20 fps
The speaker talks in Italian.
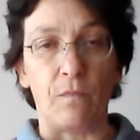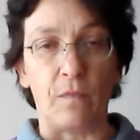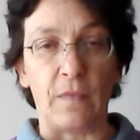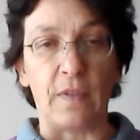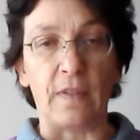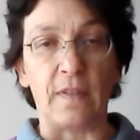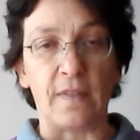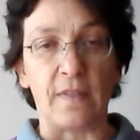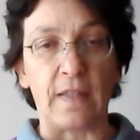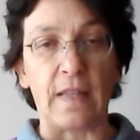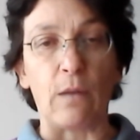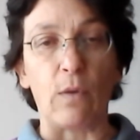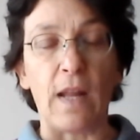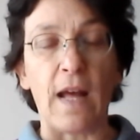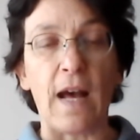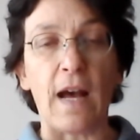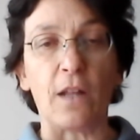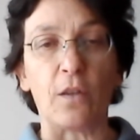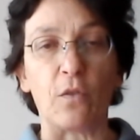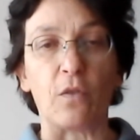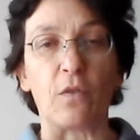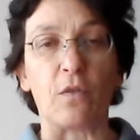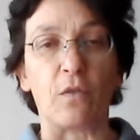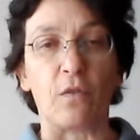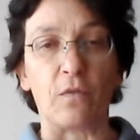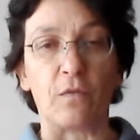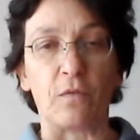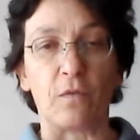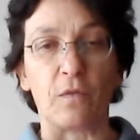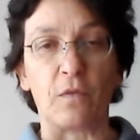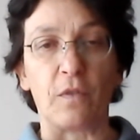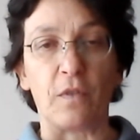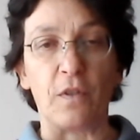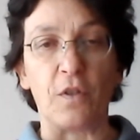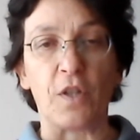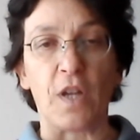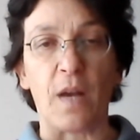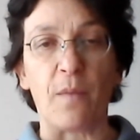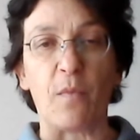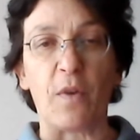se da un lato
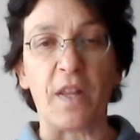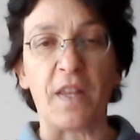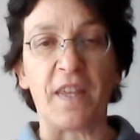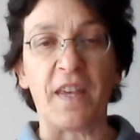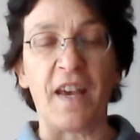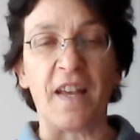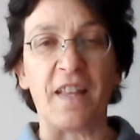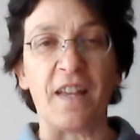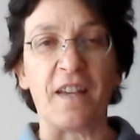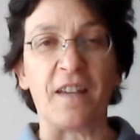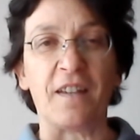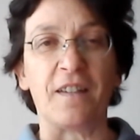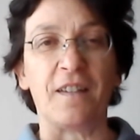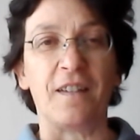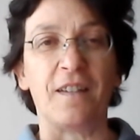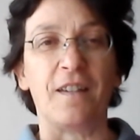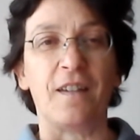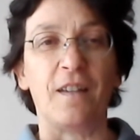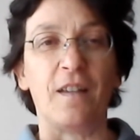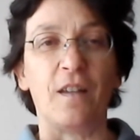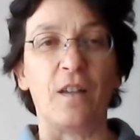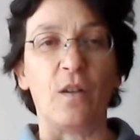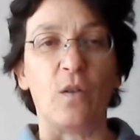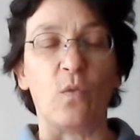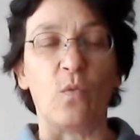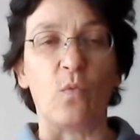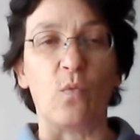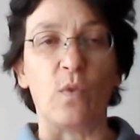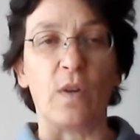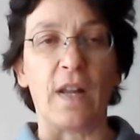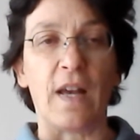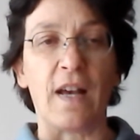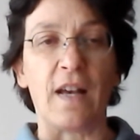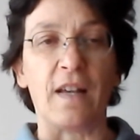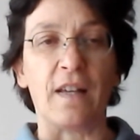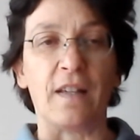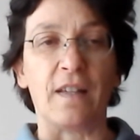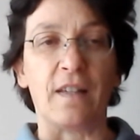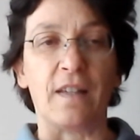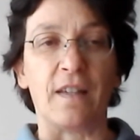diciamo, richiede
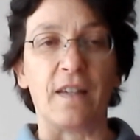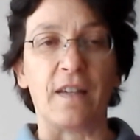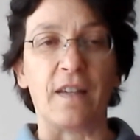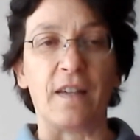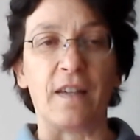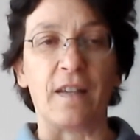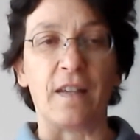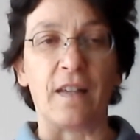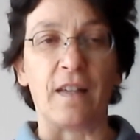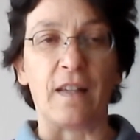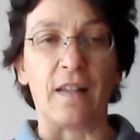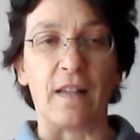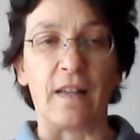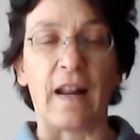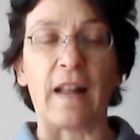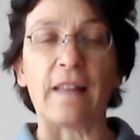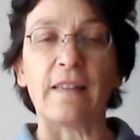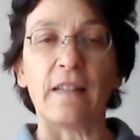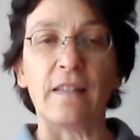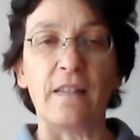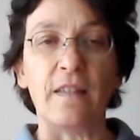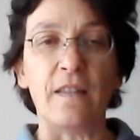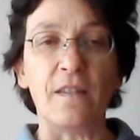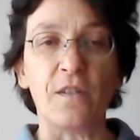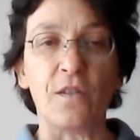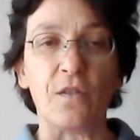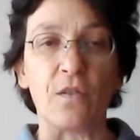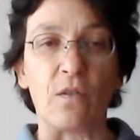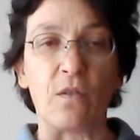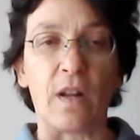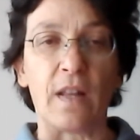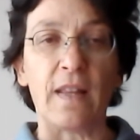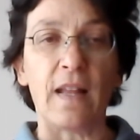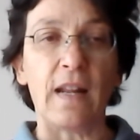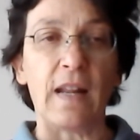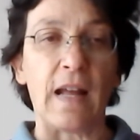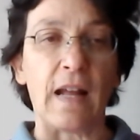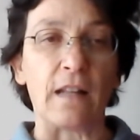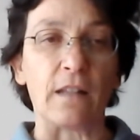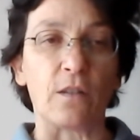una eh, grande dedizione,
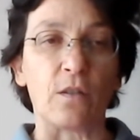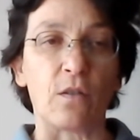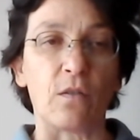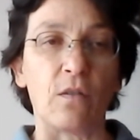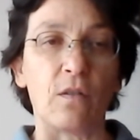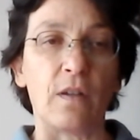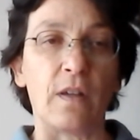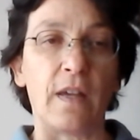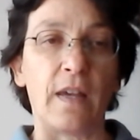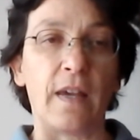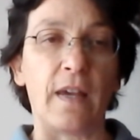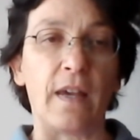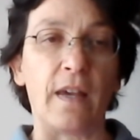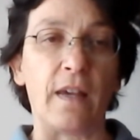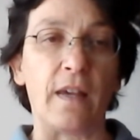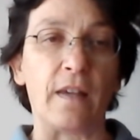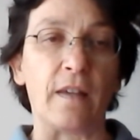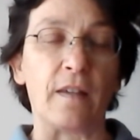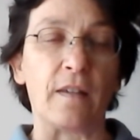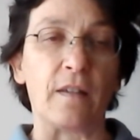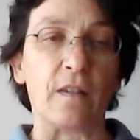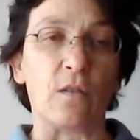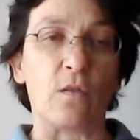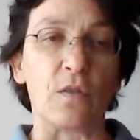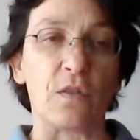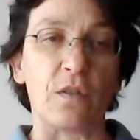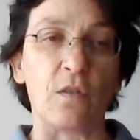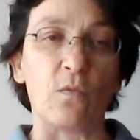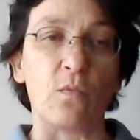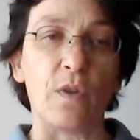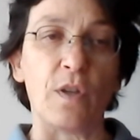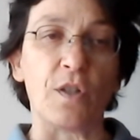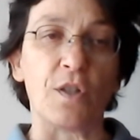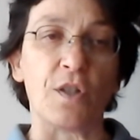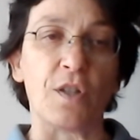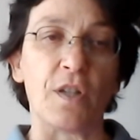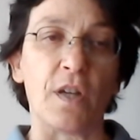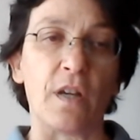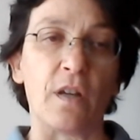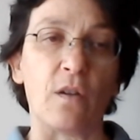dall'altro eh,
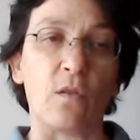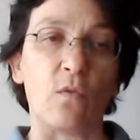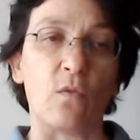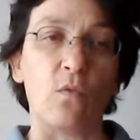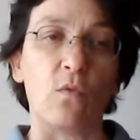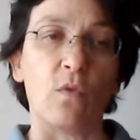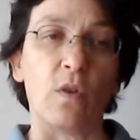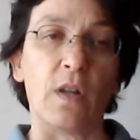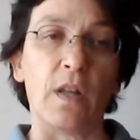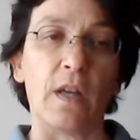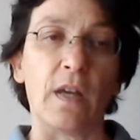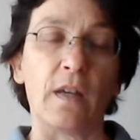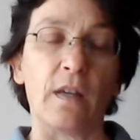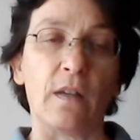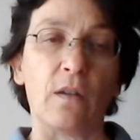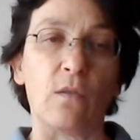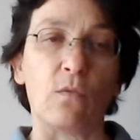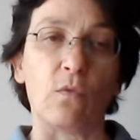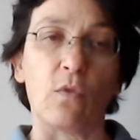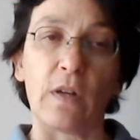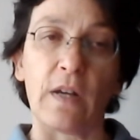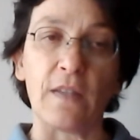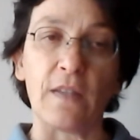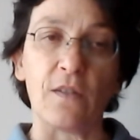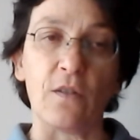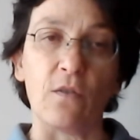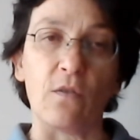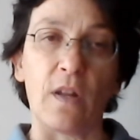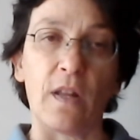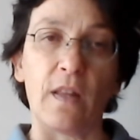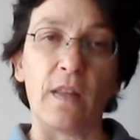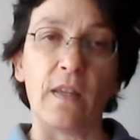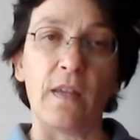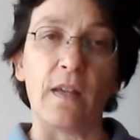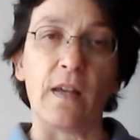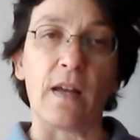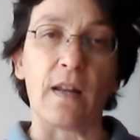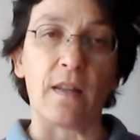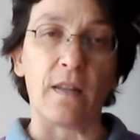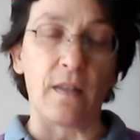costituisce un'occasione
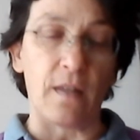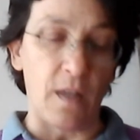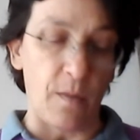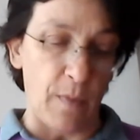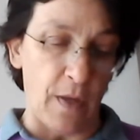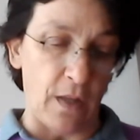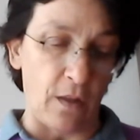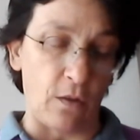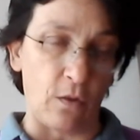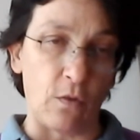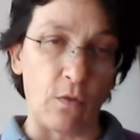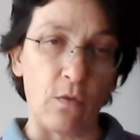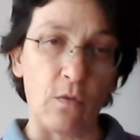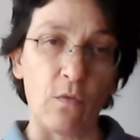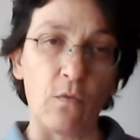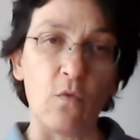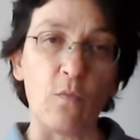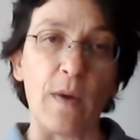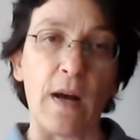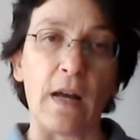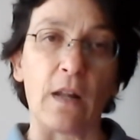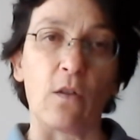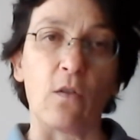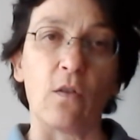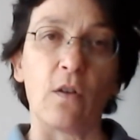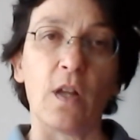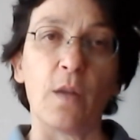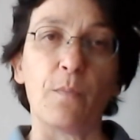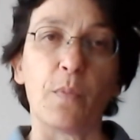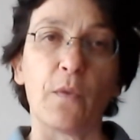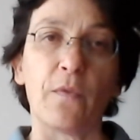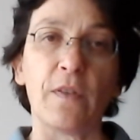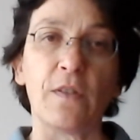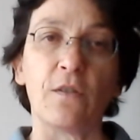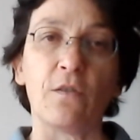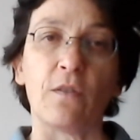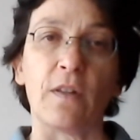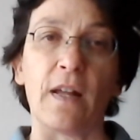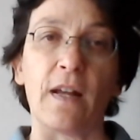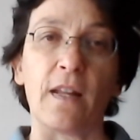di arricchimento umano e
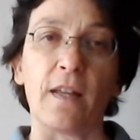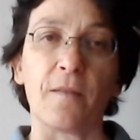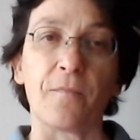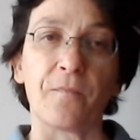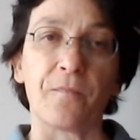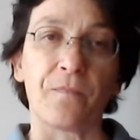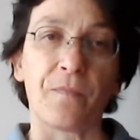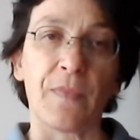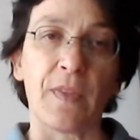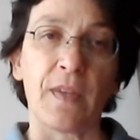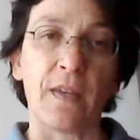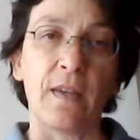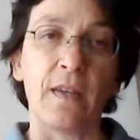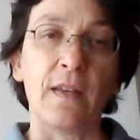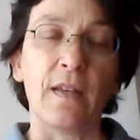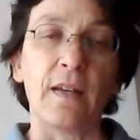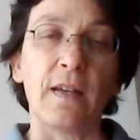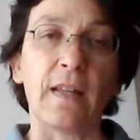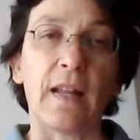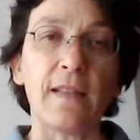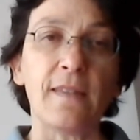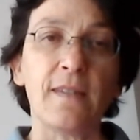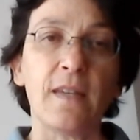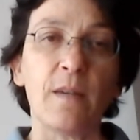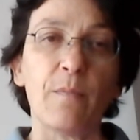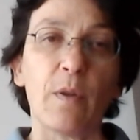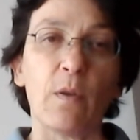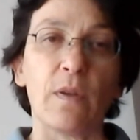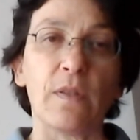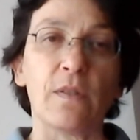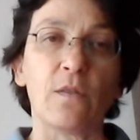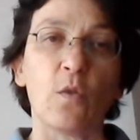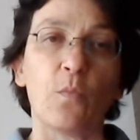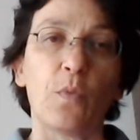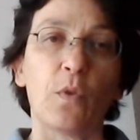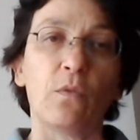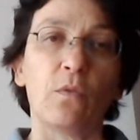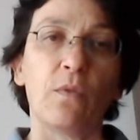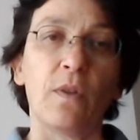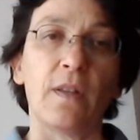professionale. Grazie per questa
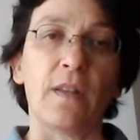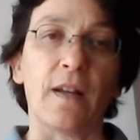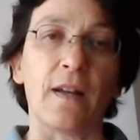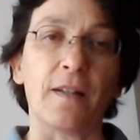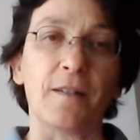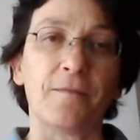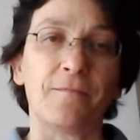opportunità.